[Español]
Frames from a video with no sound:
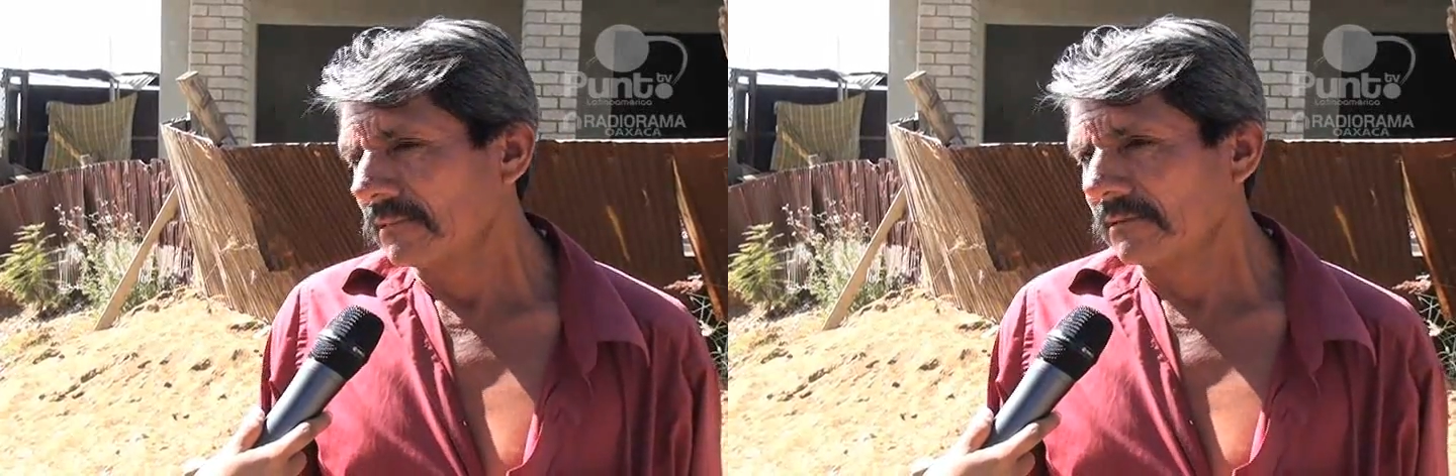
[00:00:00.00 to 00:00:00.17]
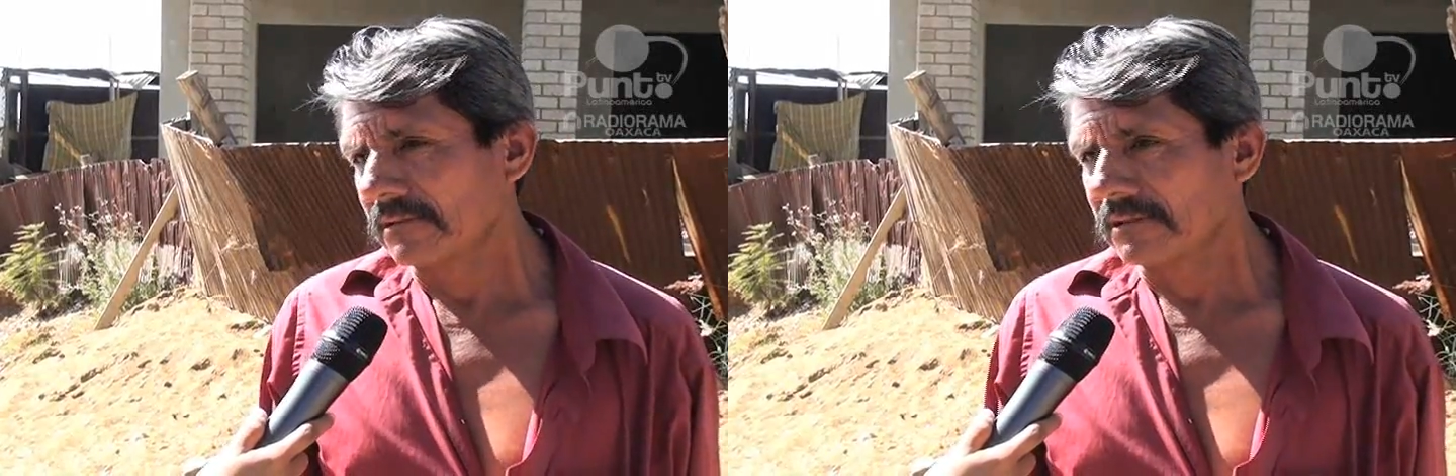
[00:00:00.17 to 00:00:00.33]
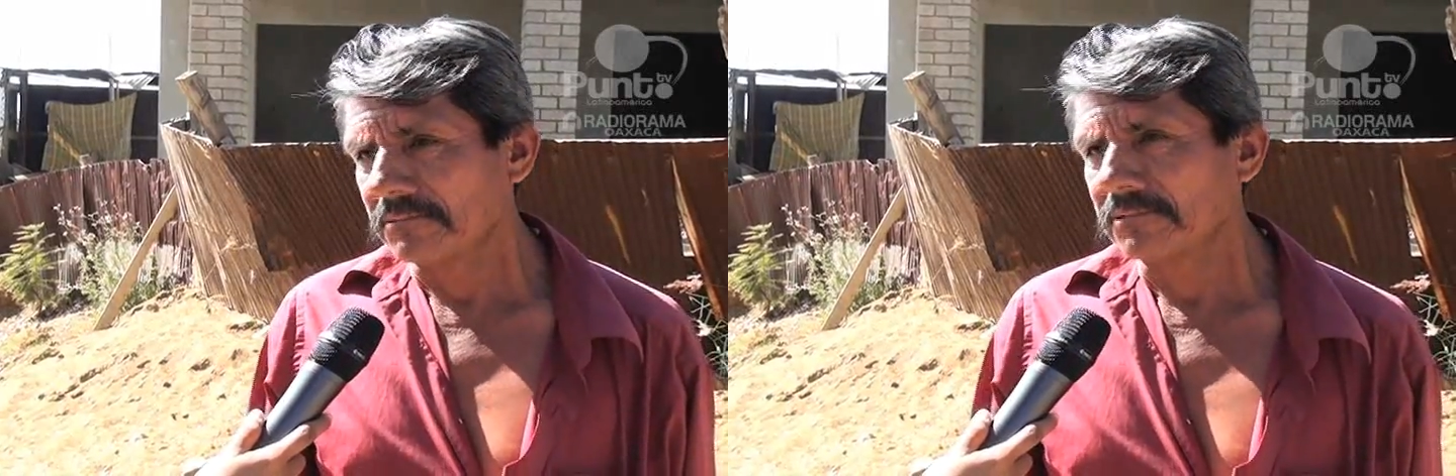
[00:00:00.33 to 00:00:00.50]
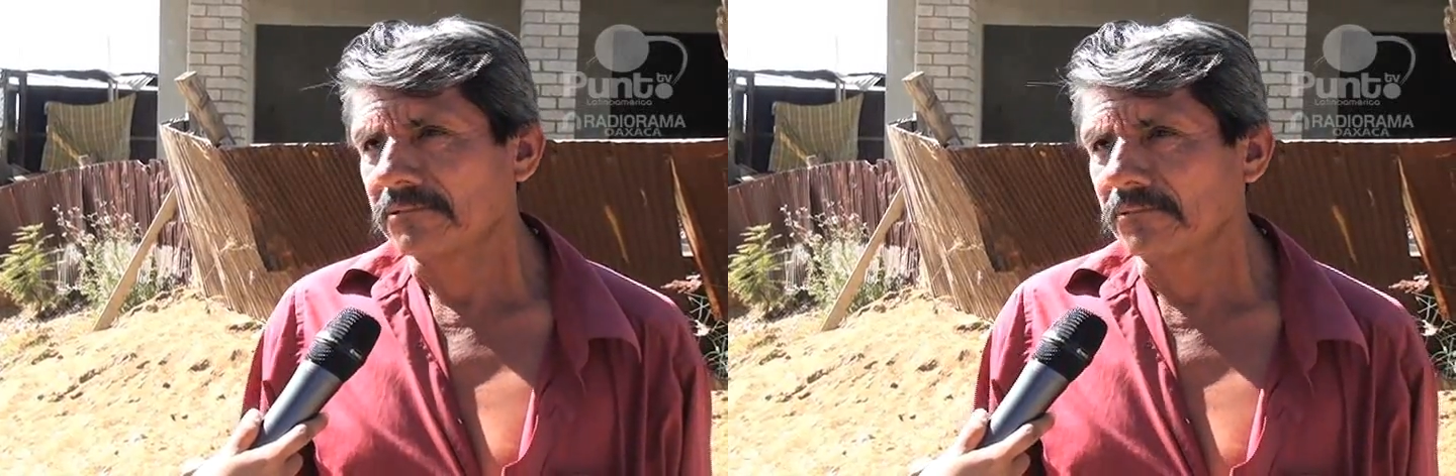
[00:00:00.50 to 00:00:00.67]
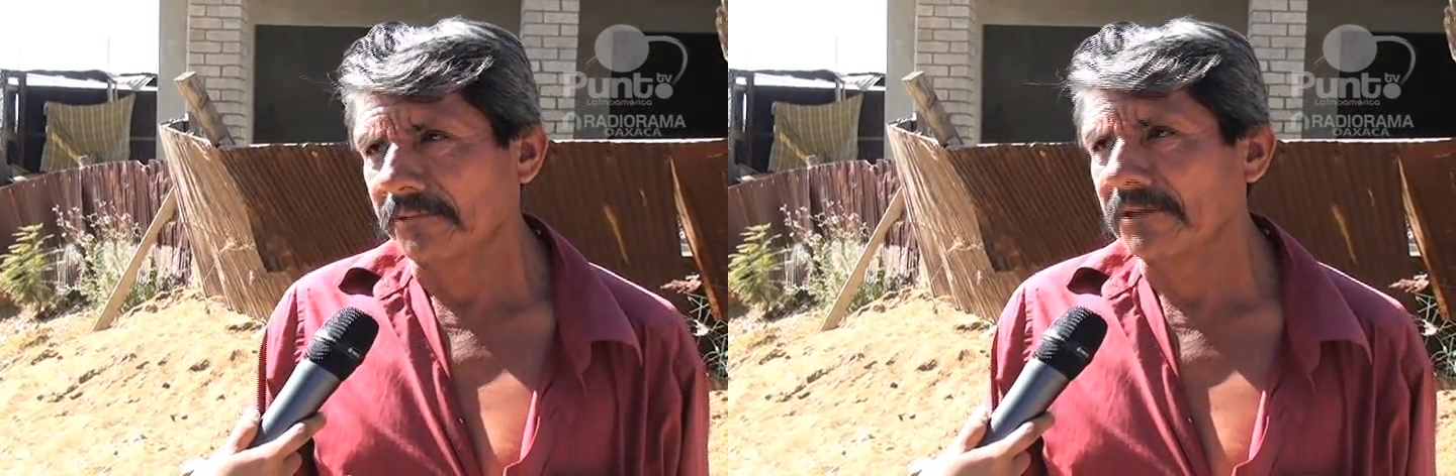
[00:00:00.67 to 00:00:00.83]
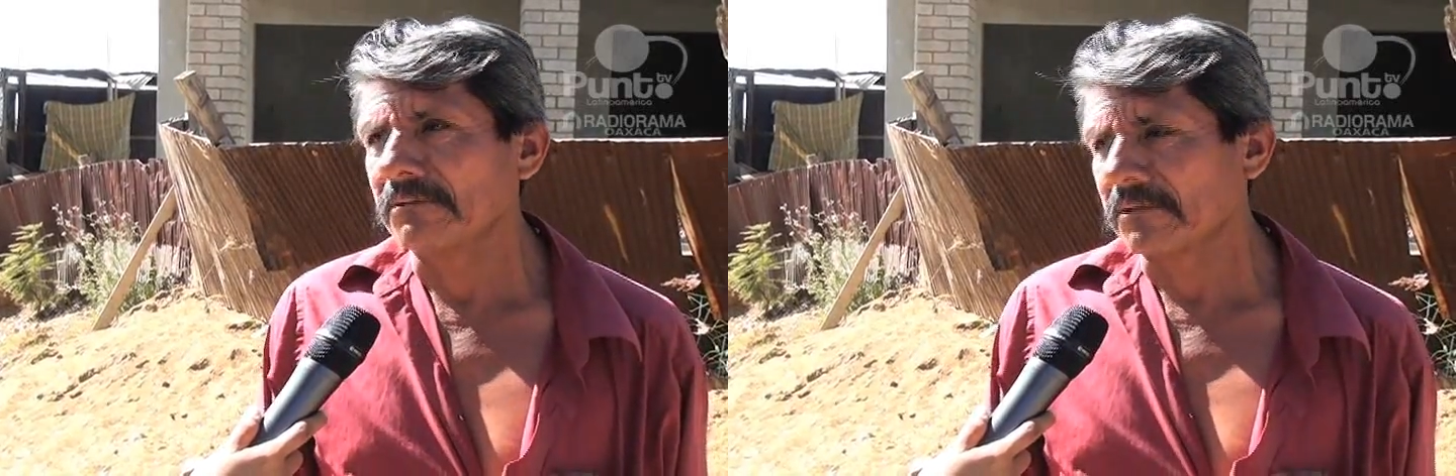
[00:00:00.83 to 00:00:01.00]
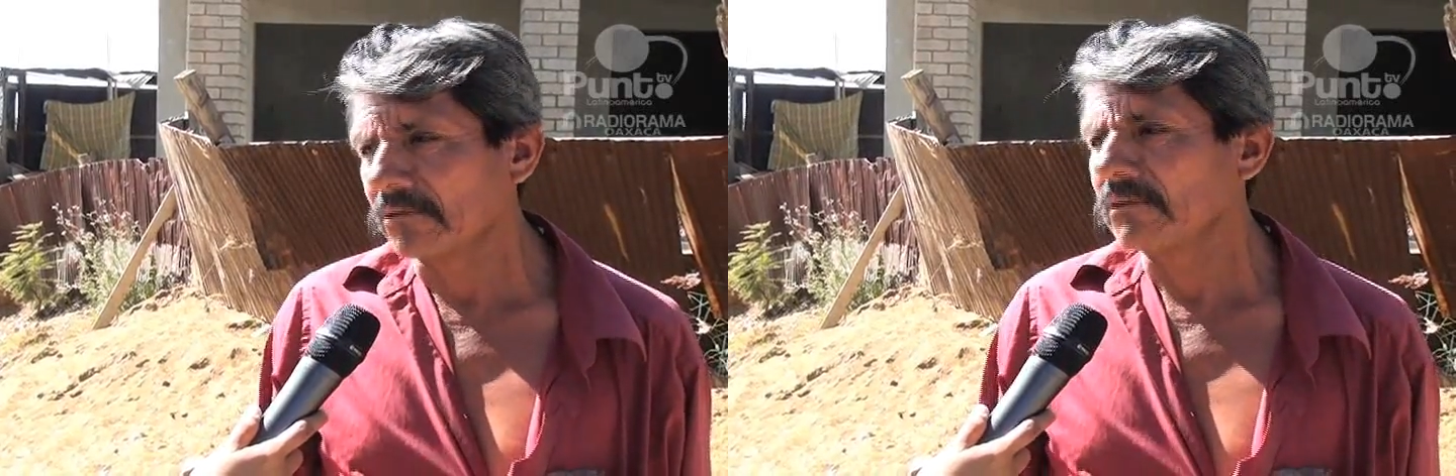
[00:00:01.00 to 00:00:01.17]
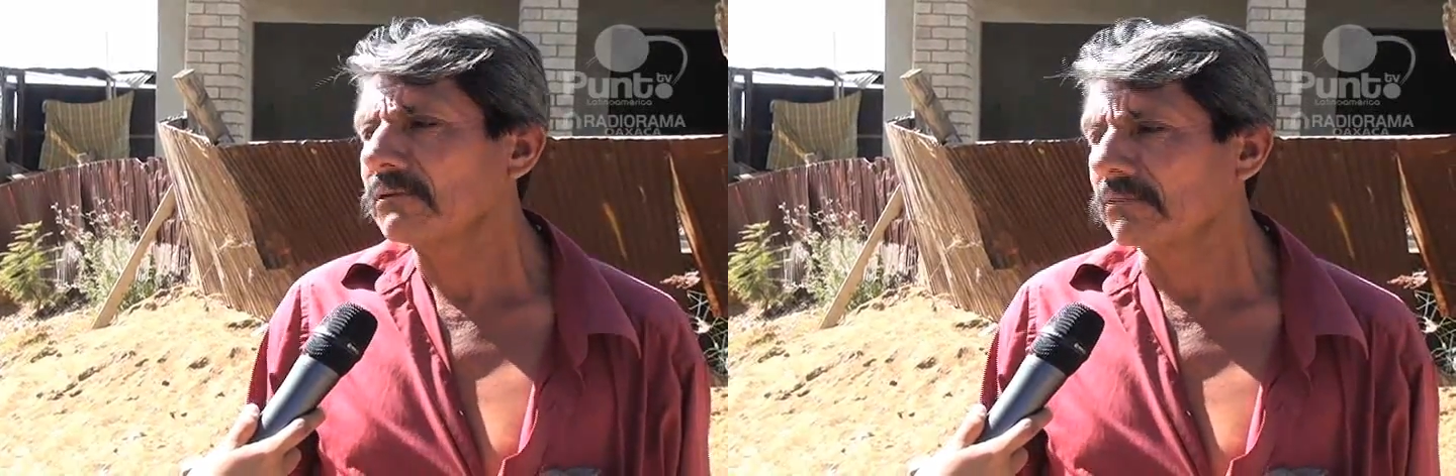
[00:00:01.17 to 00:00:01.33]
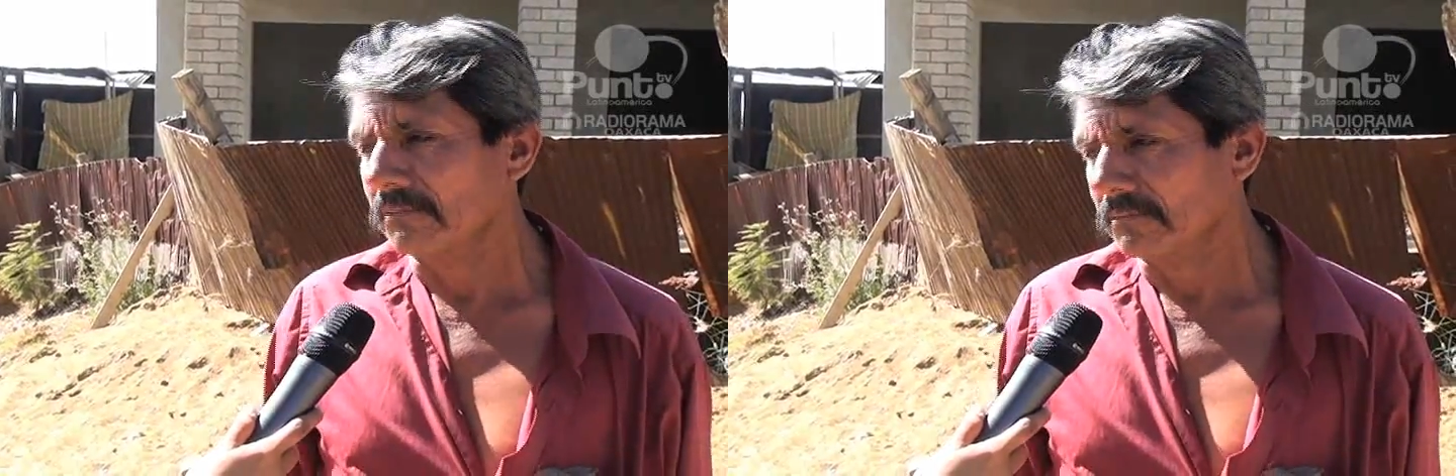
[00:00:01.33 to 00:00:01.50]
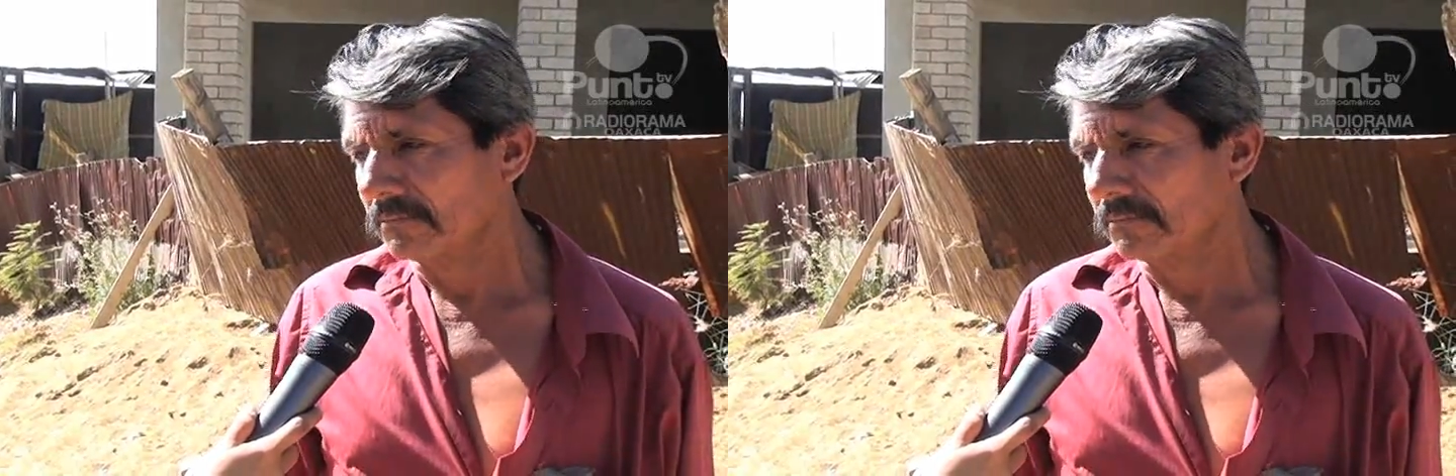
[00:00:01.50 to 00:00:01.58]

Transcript: Estamos sufriendo de todo eso.